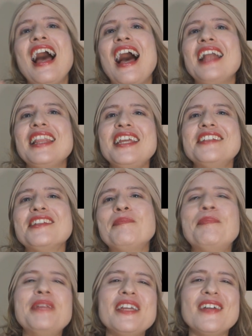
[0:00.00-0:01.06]
além de
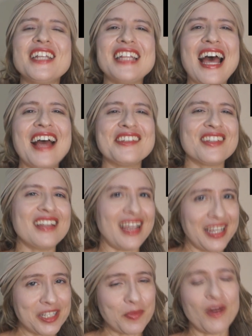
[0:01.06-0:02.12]
prioridade na
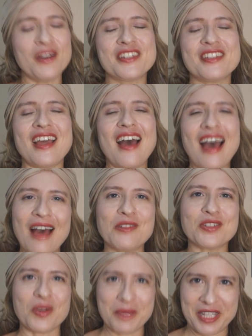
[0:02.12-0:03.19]
resposta
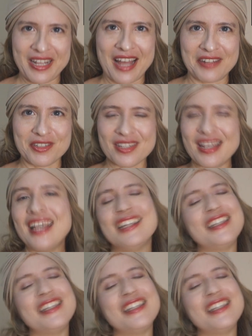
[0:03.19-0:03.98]
aos comentários.